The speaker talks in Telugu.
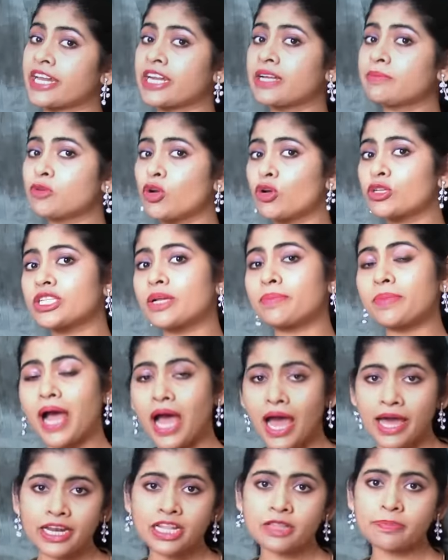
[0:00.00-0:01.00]
జనం కోసం
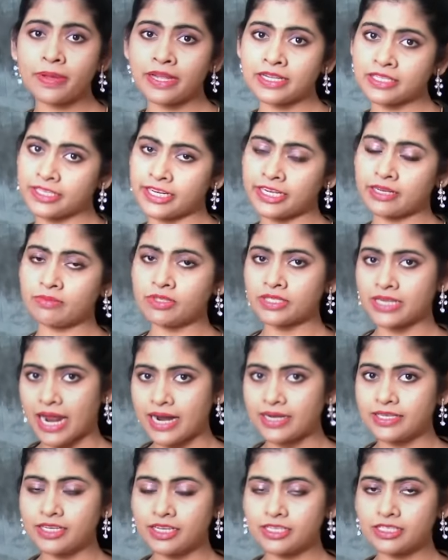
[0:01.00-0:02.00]
ఆనంద్ పనిచేయడం
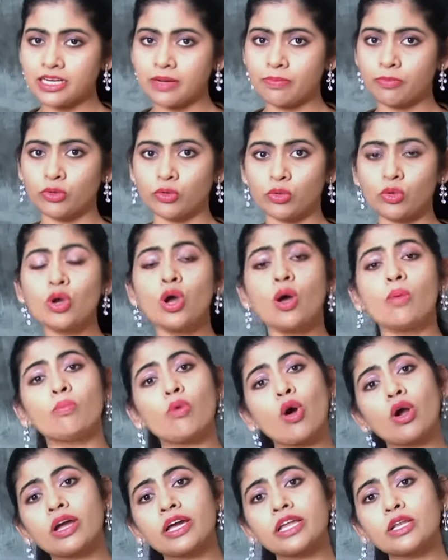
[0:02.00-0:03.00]
స్టార్ట్ చేసినప్పుడు
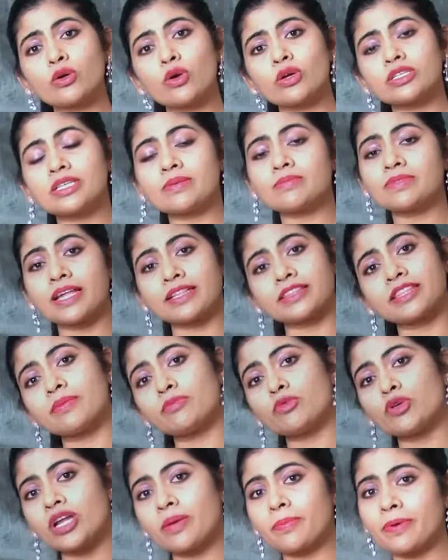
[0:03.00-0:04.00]
మొక్కల కోసం
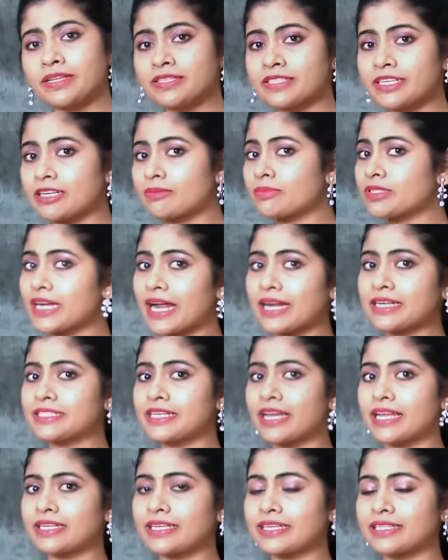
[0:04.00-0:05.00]
సత్యం కూడా పనిచేయడం
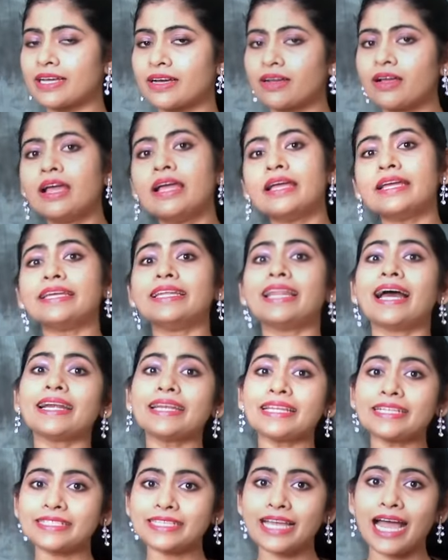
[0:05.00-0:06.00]
స్టార్ట్ చేయాలి కదా
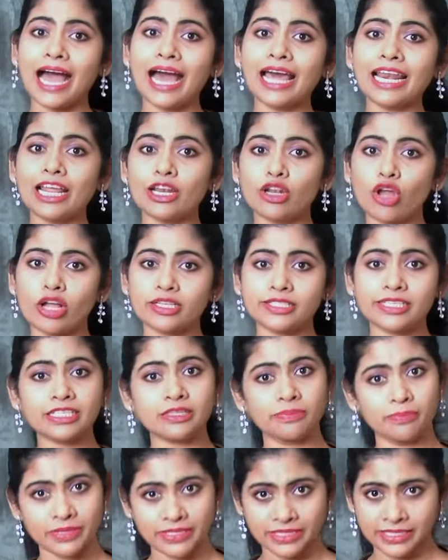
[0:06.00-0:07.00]
ఇలాంటి చాలా
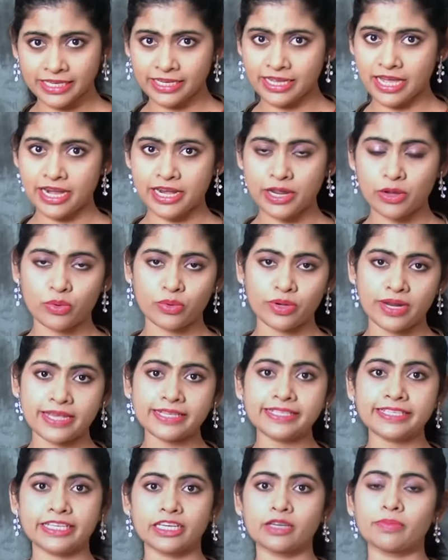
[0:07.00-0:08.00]
లాజిక్స్ మిస్సింగ్గానే
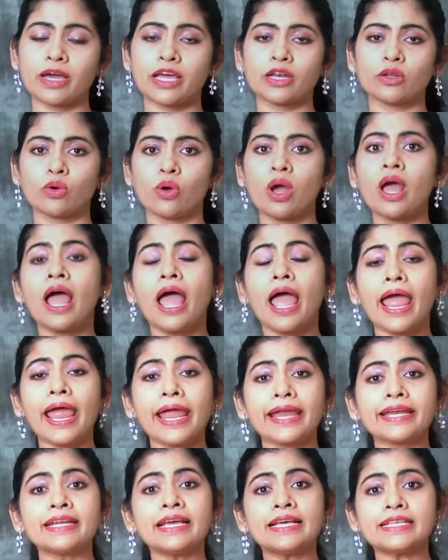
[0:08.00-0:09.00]
ఉన్నాయి సినిమాలో
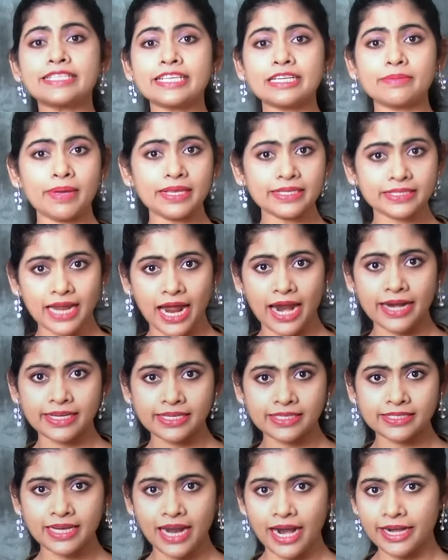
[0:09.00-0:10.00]
అండ్ సినిమా
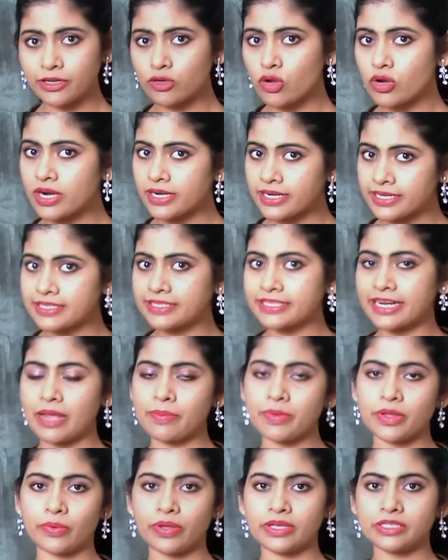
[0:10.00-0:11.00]
స్టార్టింగ్ స్టార్టింగ్ ఒక
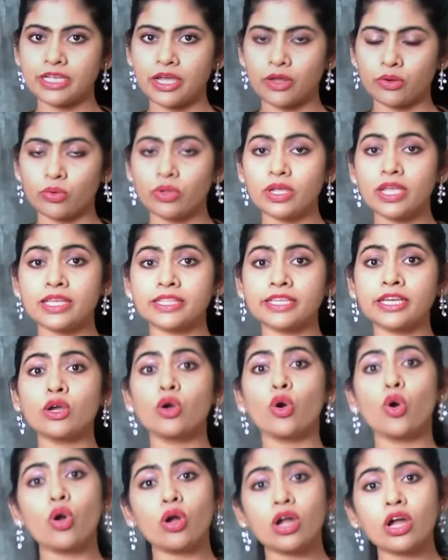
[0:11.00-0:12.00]
డిస్క్లైమర్ వేశారు ఇది
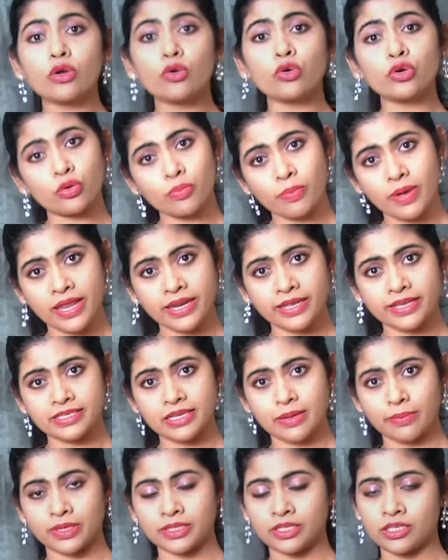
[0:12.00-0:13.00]
ఒక
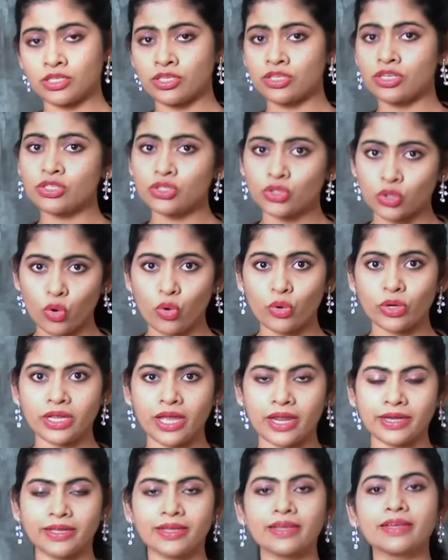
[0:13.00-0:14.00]
కుటుంబానికి సంబంధించిన
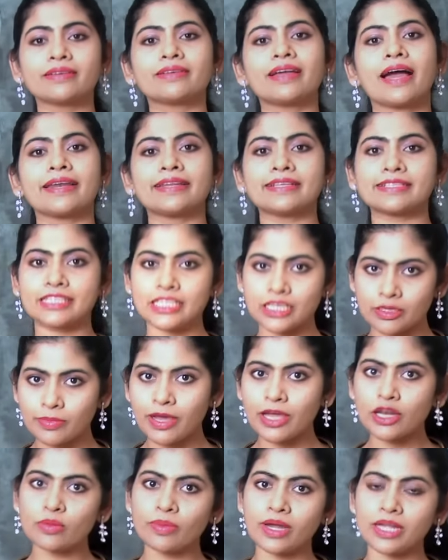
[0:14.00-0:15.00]
స్టోరీ అని కానీ
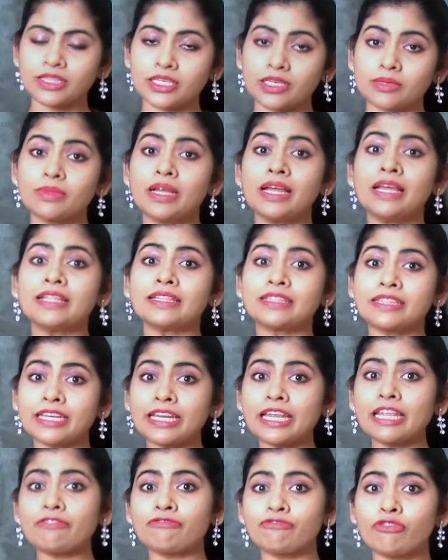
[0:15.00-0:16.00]
సినిమాలో మాత్రం
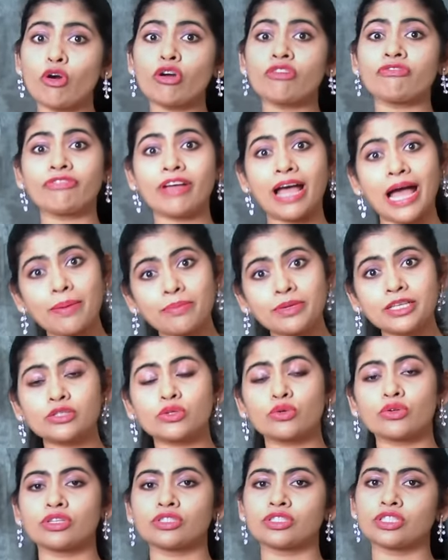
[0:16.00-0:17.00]
త్రీ ఫోర్
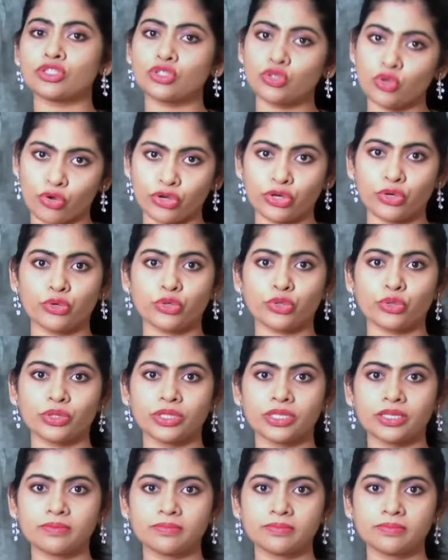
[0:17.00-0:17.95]
ఫ్యామిలీస్ గురించి స్టోరీ ఉంటుంది